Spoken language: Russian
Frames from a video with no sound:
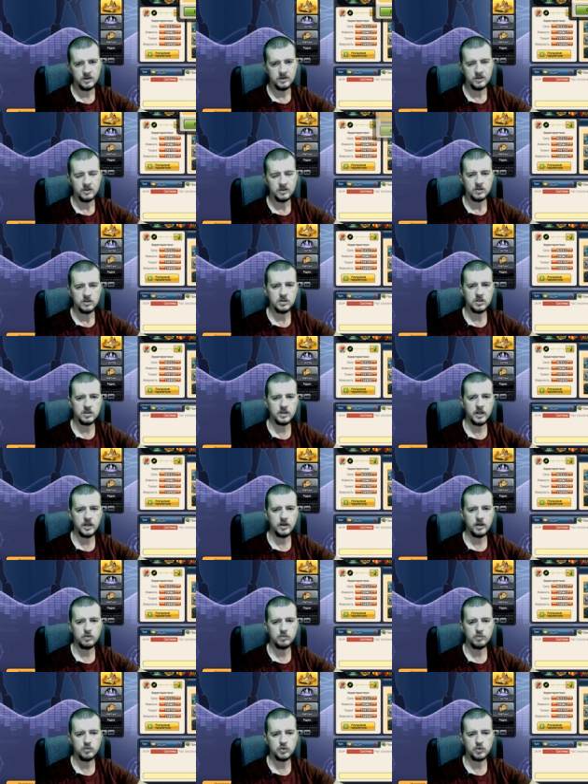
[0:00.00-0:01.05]
Не знаю,
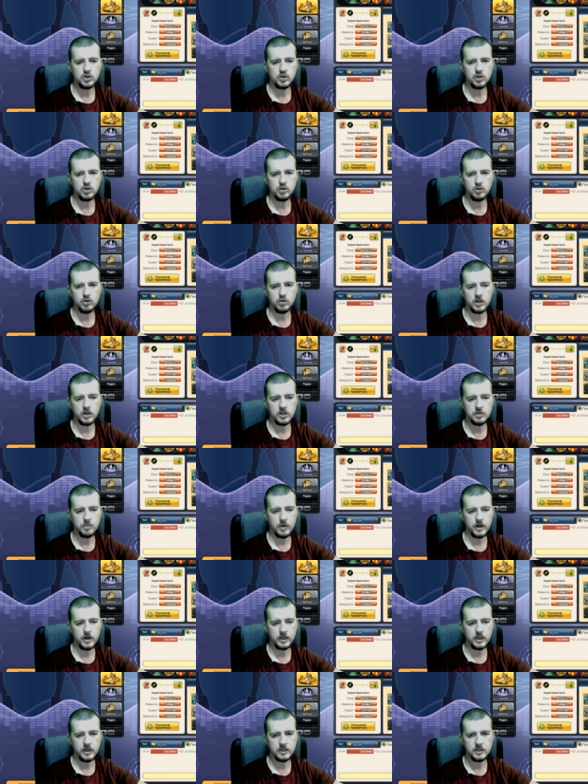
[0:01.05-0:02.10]
может еще на
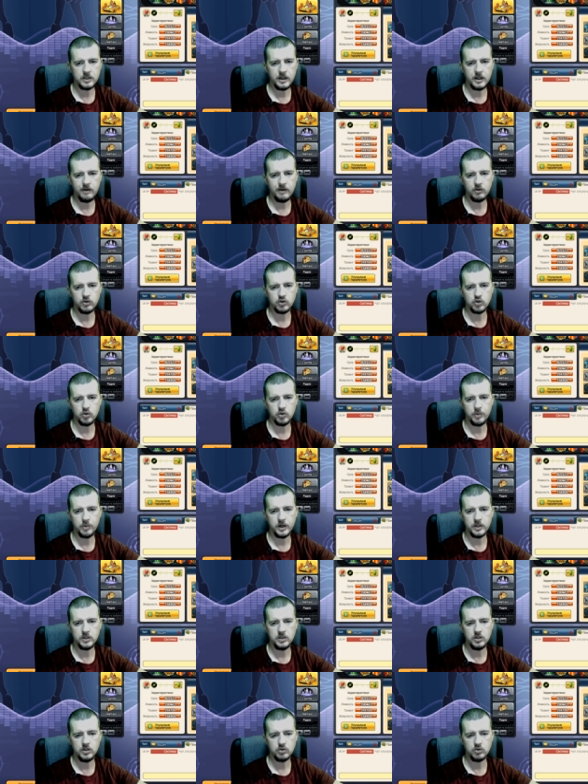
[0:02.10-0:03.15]
кошмарке оставлю, чтобы
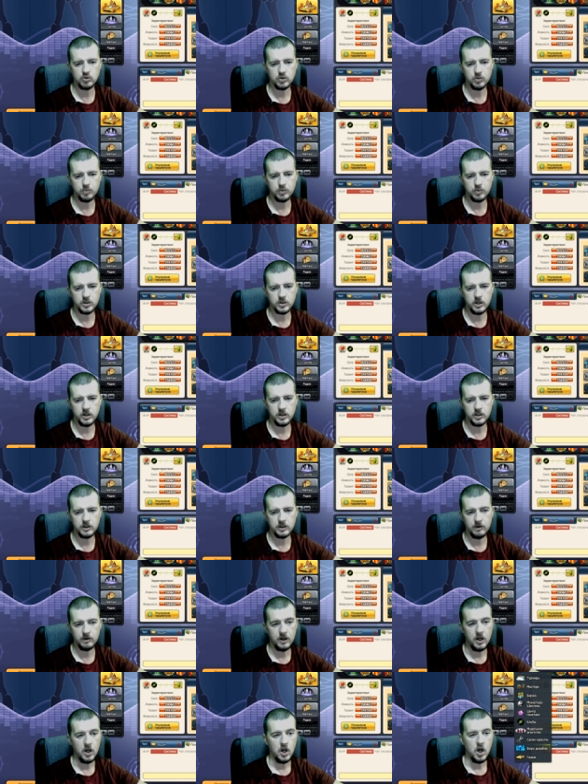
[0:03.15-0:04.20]
ходить уже после
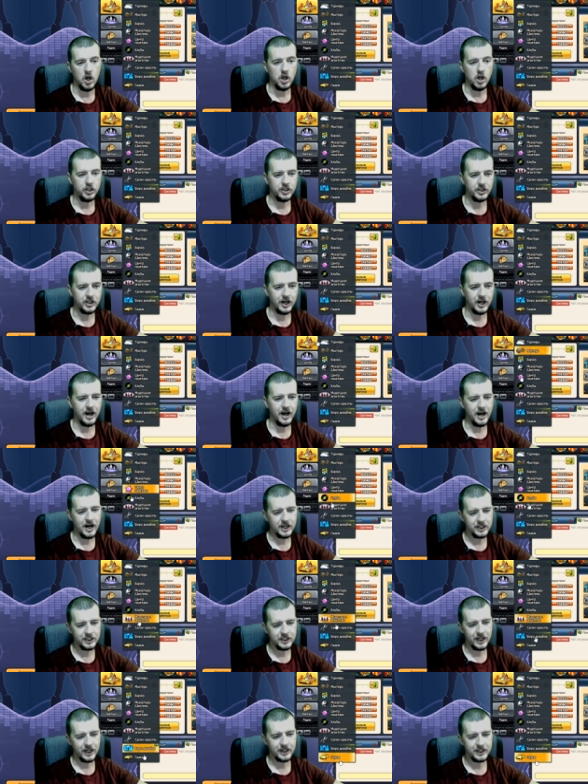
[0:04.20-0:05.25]
этого. И так,
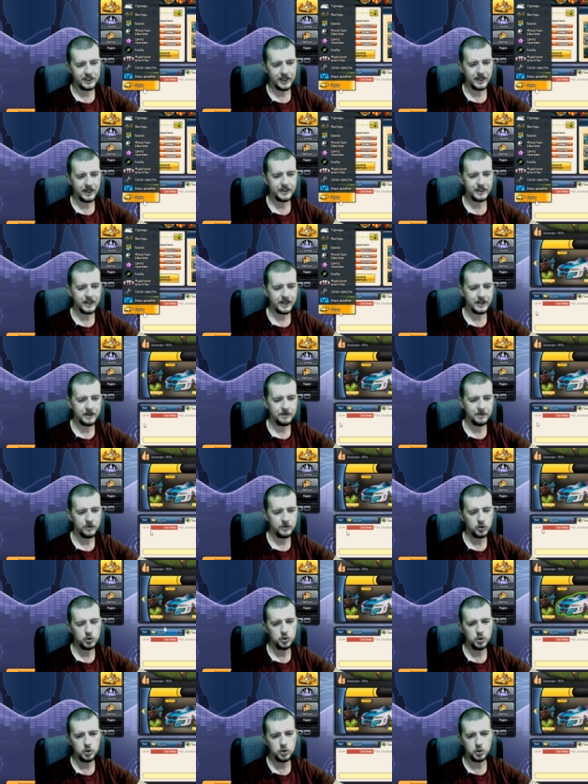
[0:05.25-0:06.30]
и так, и так, и так.
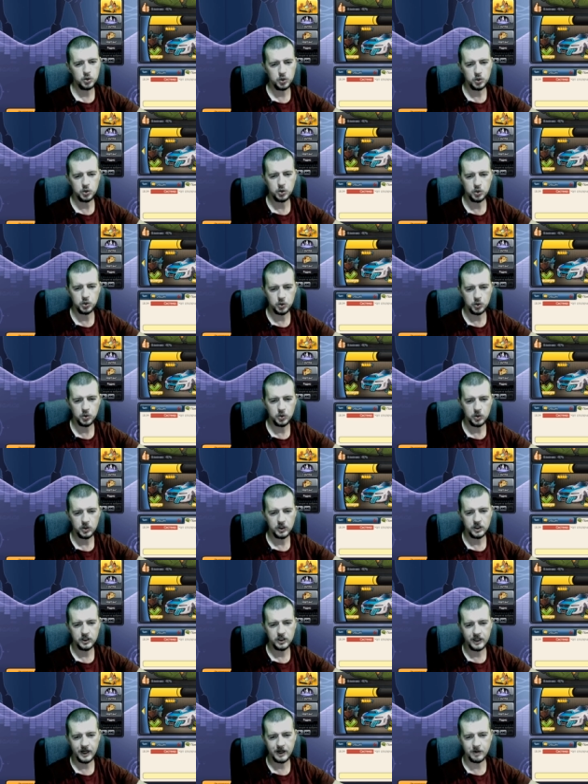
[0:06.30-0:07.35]

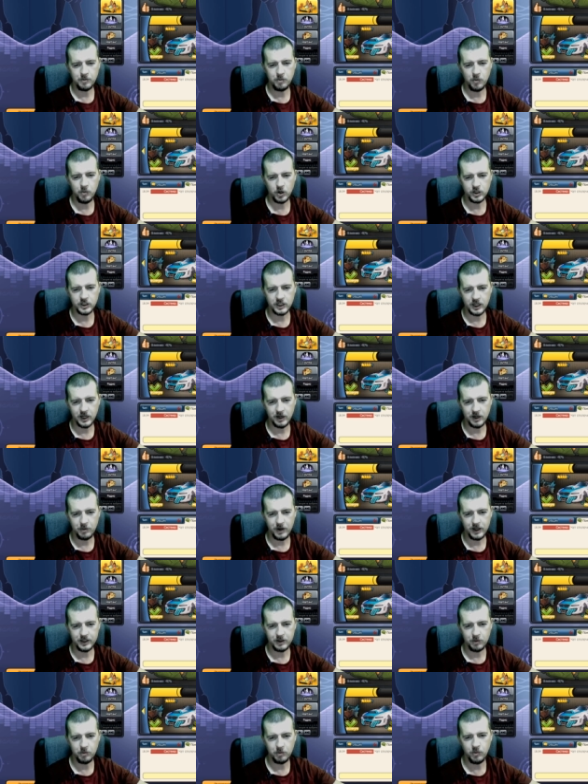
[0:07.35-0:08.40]
Итак, Бокстер,
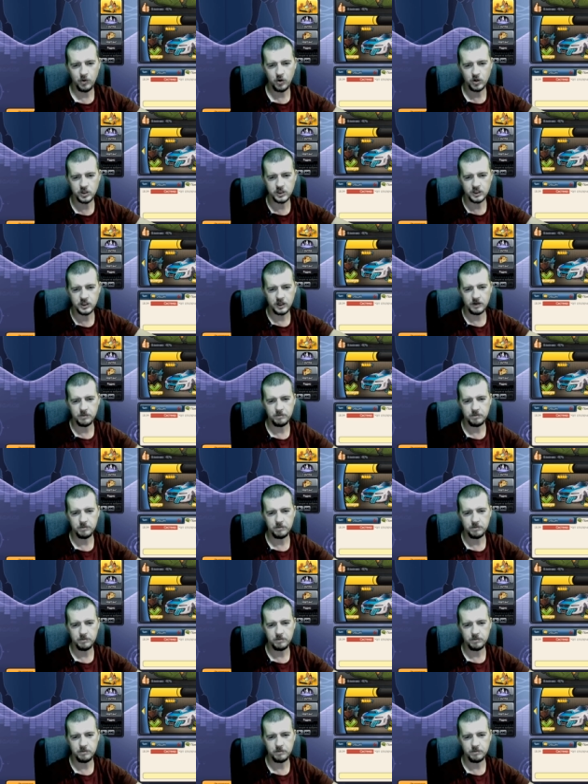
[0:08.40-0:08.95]
ребята, Бокстер.